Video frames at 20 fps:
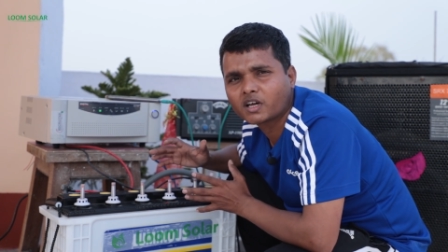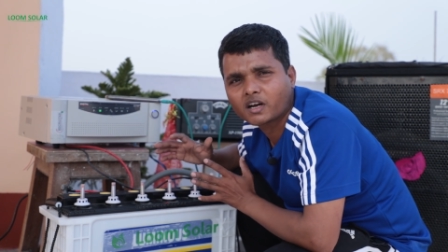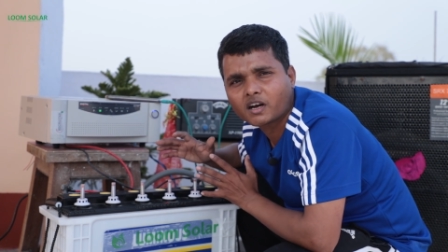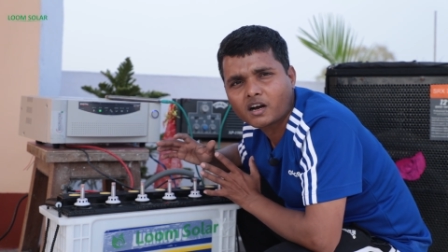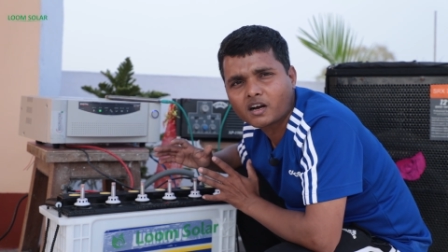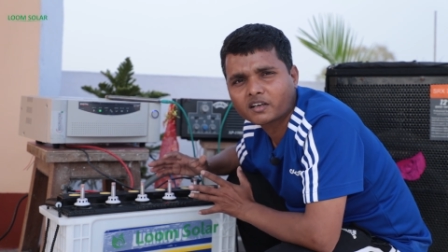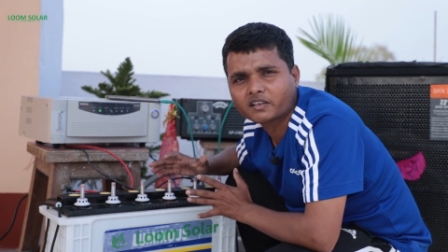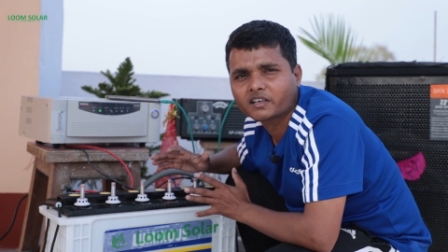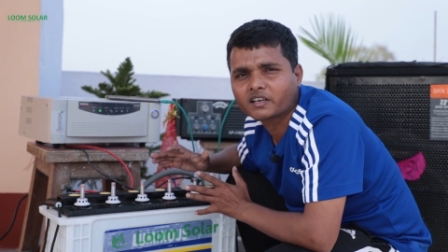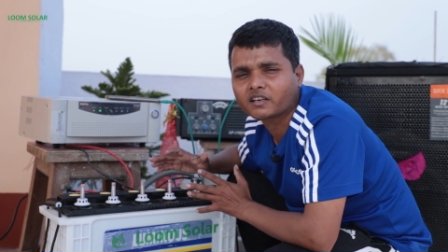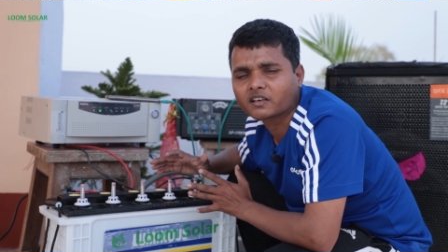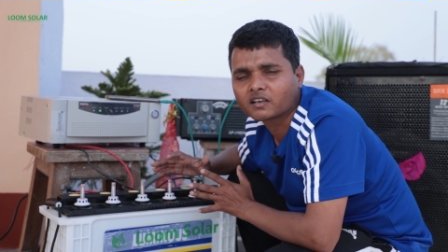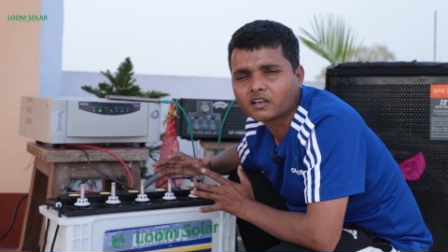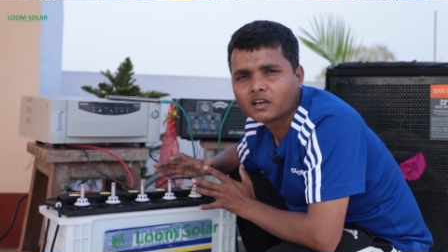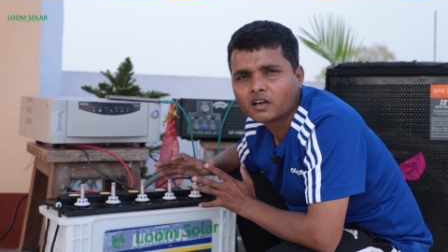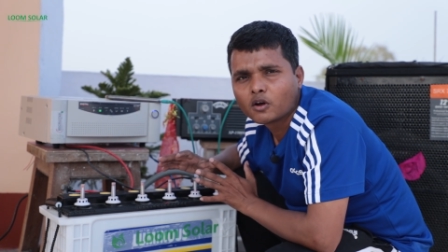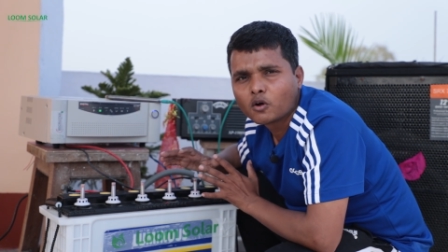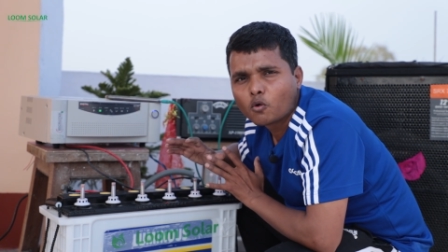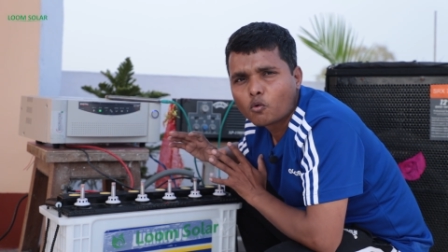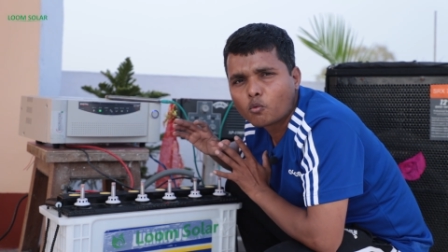लगाकर
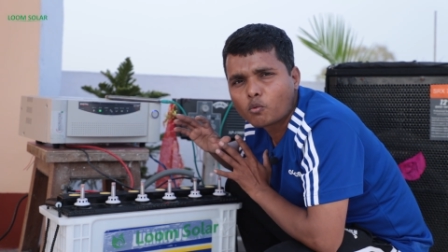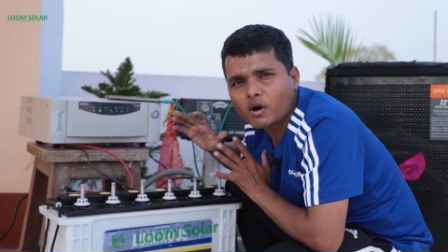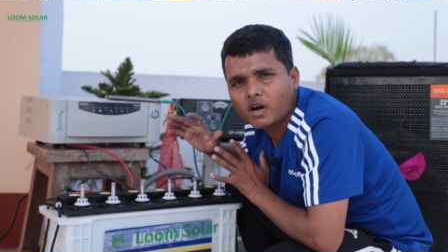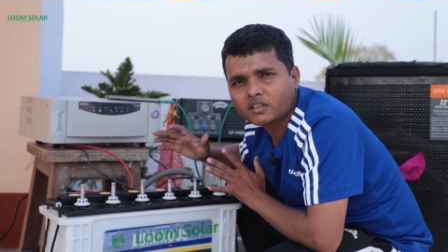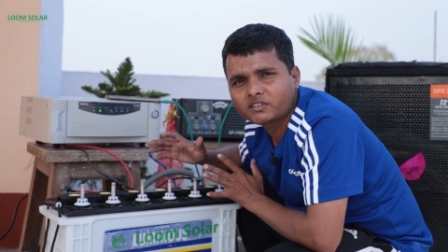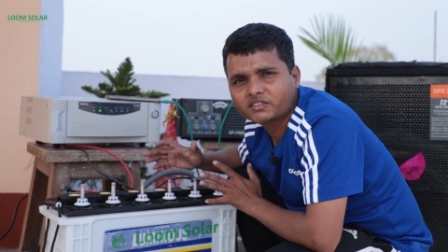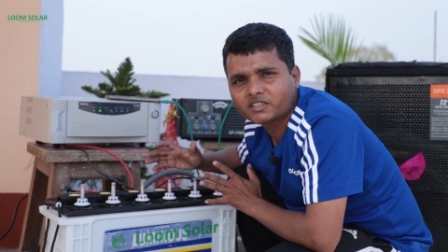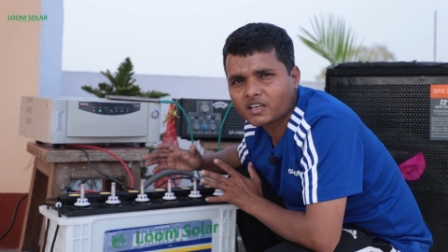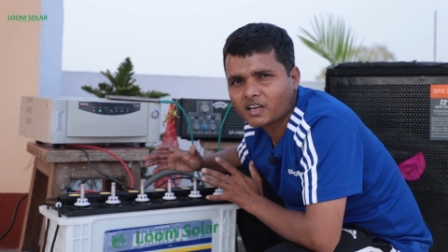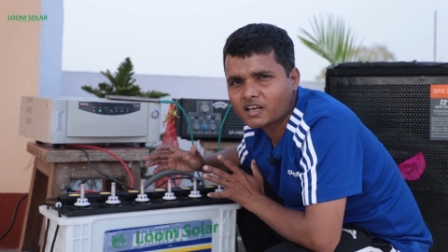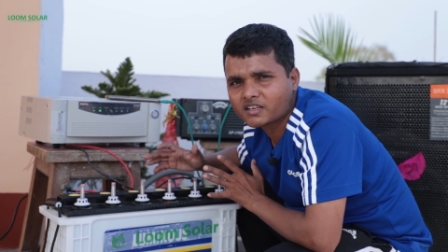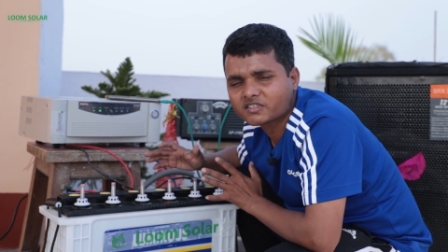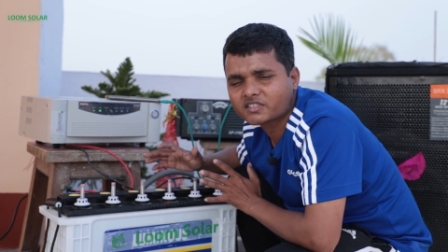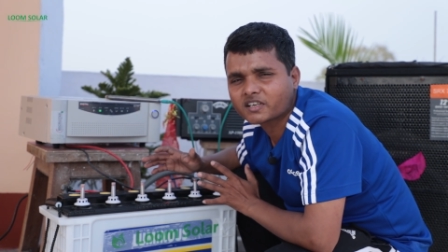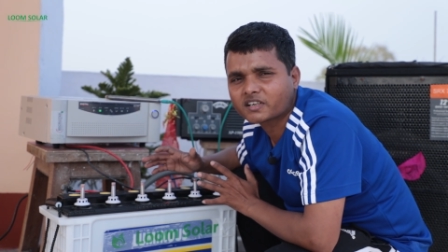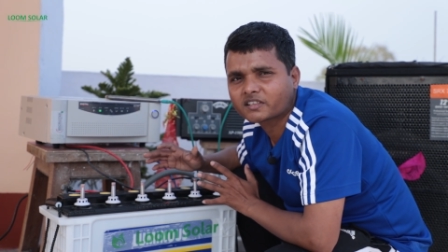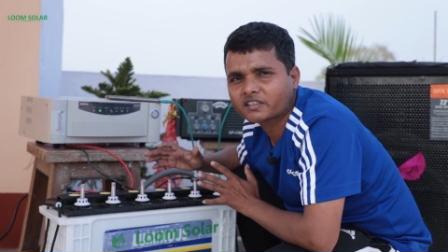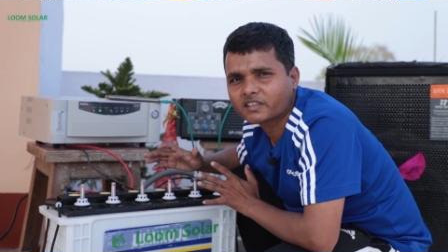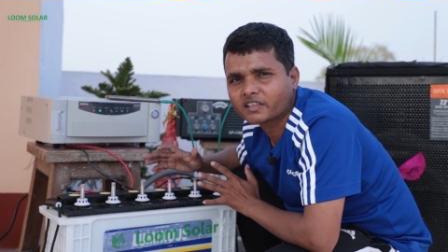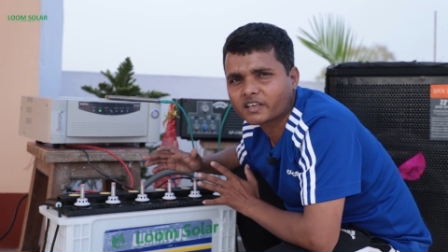वह चला
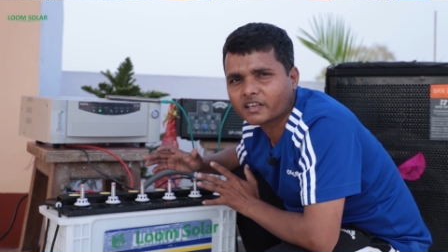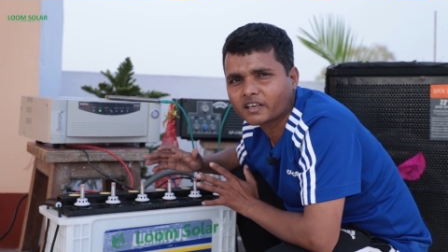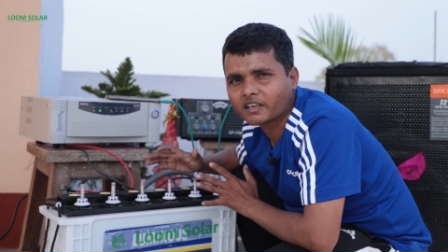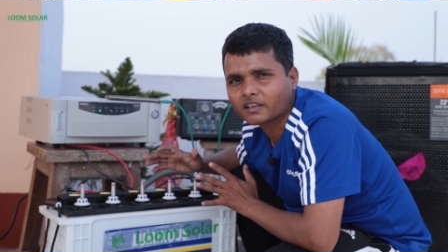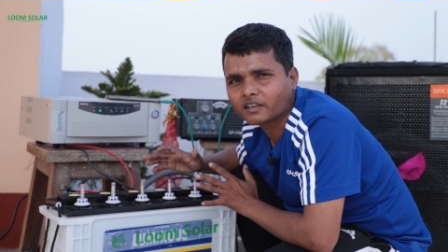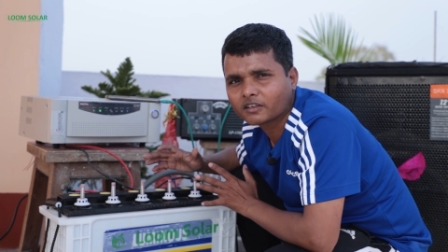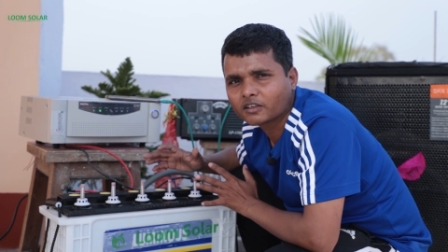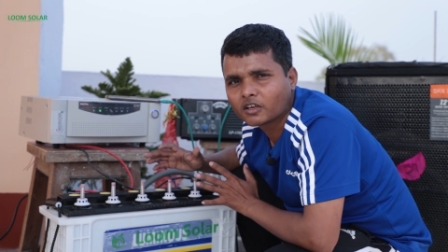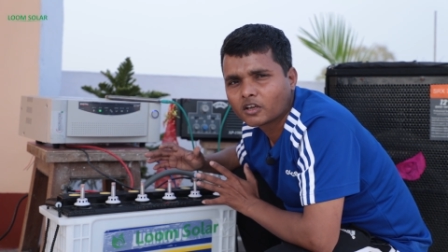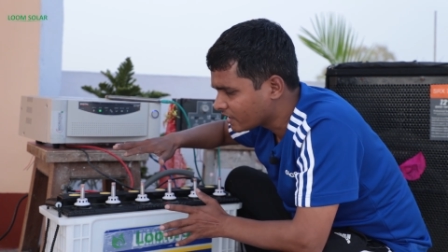सकते हैं